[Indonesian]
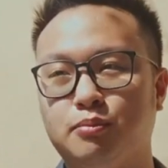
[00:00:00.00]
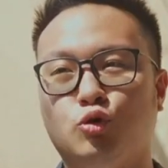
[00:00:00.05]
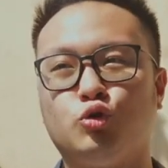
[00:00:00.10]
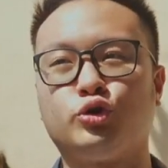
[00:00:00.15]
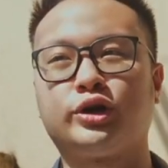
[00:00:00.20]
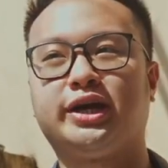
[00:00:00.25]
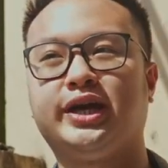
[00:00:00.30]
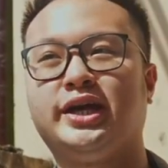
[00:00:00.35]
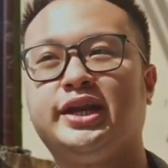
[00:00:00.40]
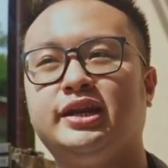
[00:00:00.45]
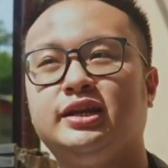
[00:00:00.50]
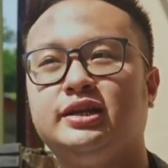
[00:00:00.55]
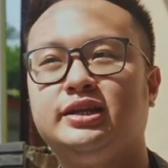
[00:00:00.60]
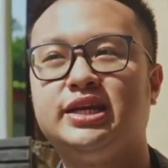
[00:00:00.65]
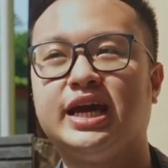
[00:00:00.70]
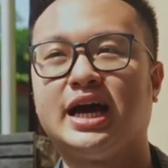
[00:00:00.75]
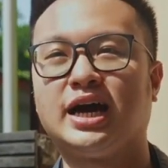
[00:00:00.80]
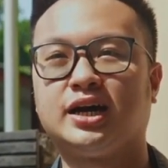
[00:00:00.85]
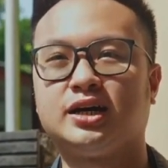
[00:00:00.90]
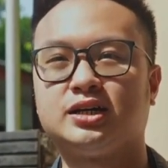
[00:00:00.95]
mungkin
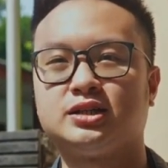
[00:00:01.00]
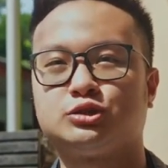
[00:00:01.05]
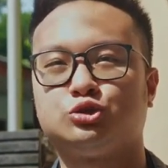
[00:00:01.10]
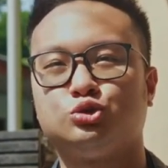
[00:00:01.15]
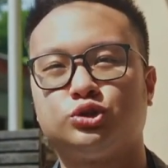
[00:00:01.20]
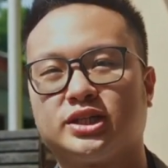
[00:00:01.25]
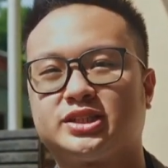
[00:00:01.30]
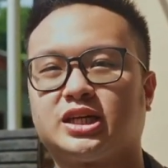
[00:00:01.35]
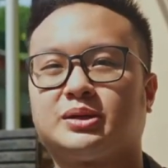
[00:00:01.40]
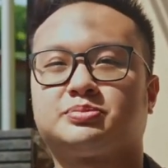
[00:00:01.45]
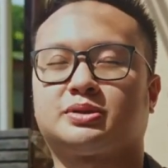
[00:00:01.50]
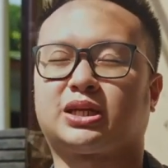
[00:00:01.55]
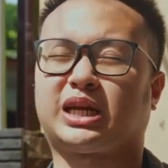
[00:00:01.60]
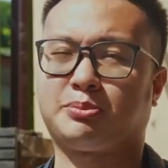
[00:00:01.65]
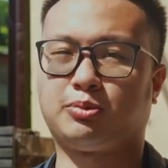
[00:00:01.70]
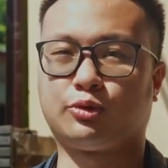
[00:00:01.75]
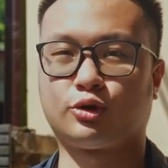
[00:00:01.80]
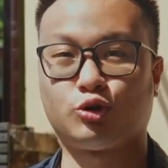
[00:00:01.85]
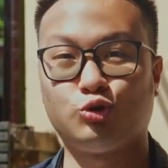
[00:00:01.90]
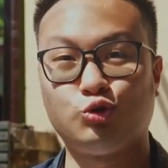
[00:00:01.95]
yang sudah subscribe
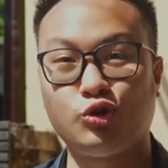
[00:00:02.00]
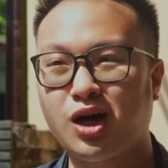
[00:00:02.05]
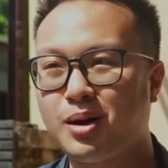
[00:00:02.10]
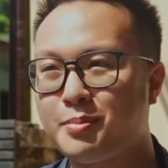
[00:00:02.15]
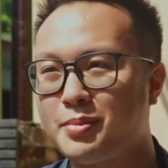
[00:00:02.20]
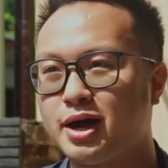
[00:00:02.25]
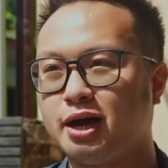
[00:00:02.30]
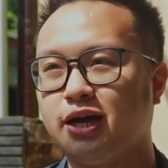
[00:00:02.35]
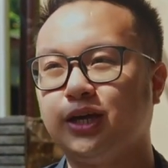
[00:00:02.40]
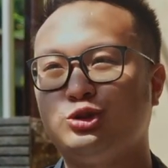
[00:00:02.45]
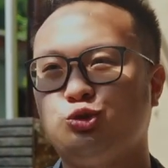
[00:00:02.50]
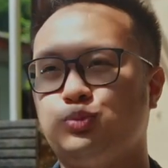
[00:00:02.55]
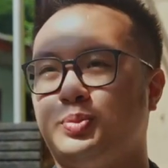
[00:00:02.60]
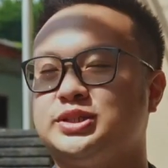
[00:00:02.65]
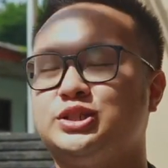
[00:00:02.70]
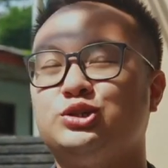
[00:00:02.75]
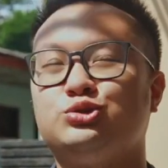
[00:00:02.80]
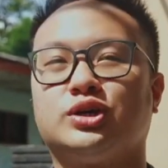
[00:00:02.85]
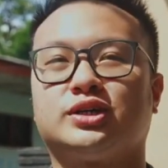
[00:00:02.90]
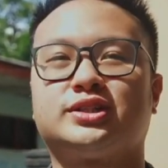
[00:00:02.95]
lama itu
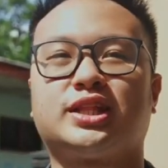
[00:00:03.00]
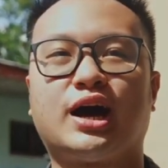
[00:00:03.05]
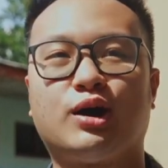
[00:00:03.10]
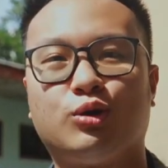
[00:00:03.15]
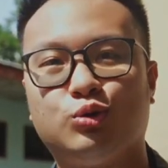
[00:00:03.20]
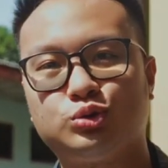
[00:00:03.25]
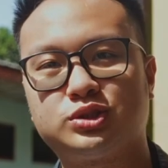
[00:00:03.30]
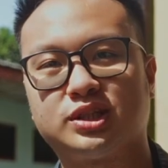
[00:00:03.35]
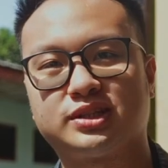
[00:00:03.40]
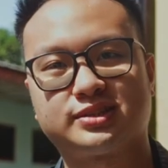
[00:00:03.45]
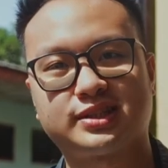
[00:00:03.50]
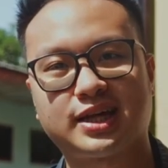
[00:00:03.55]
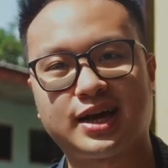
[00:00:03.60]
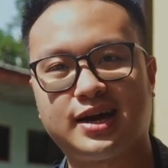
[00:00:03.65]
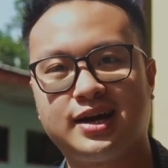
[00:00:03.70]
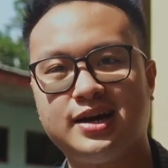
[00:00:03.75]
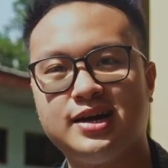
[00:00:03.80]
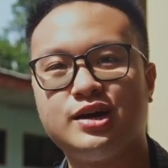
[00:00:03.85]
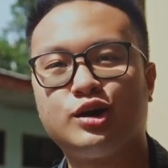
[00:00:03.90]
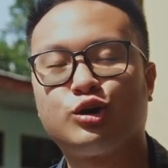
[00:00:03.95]
pasti udah tahu
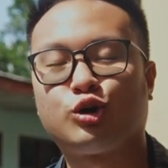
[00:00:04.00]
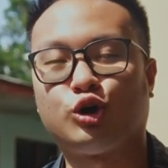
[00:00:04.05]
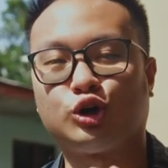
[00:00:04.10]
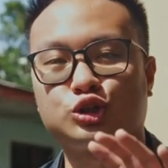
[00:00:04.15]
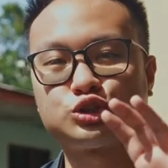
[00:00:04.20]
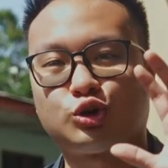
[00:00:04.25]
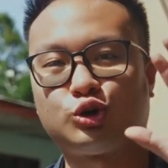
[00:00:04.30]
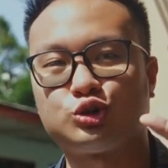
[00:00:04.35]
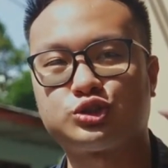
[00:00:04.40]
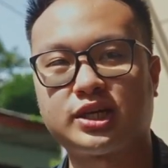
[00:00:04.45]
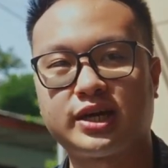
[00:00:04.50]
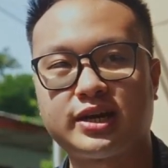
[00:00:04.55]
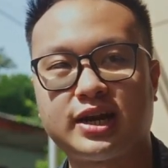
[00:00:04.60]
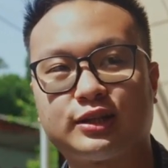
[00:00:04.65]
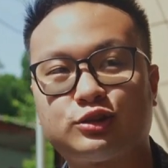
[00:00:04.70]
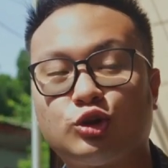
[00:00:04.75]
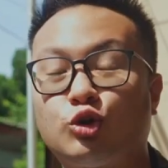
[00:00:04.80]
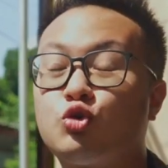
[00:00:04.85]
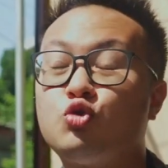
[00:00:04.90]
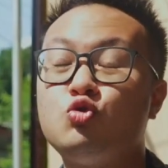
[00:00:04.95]
tentang kos-kosan
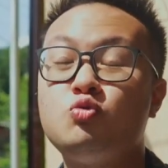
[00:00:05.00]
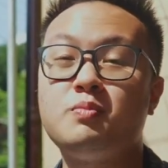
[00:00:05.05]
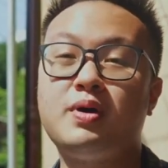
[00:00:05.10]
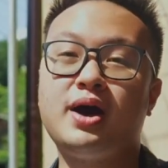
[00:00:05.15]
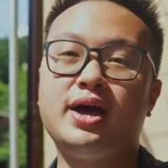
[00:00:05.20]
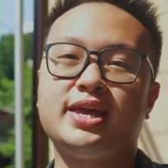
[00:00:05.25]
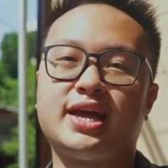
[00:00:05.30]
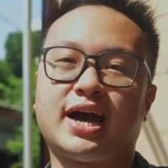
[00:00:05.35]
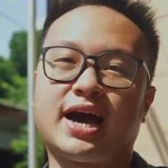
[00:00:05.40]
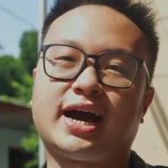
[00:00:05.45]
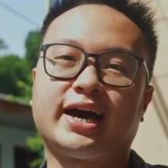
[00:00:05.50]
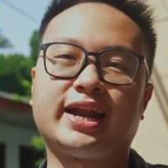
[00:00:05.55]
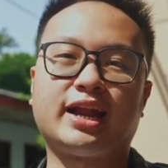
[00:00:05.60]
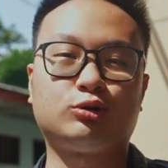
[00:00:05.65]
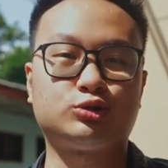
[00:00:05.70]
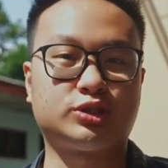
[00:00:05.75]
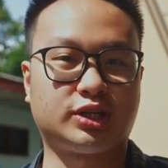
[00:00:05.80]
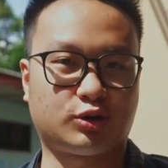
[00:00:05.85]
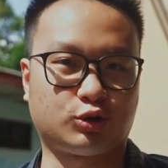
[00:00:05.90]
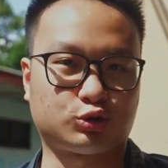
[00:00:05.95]
atau rumah yang akan
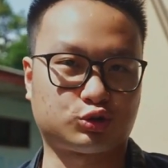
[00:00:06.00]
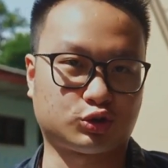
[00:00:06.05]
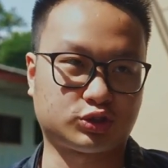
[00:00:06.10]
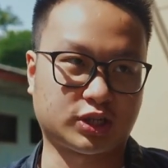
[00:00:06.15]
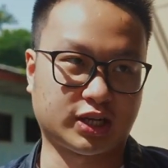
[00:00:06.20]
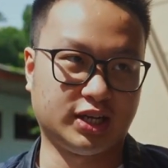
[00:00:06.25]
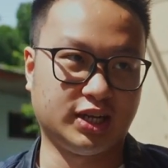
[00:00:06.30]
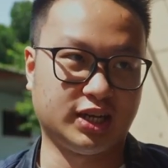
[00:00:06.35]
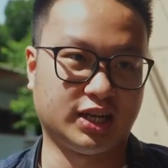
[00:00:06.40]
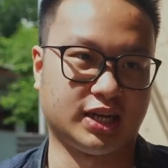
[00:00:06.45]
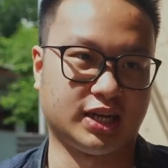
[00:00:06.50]
aku jadi kos-kosan ini.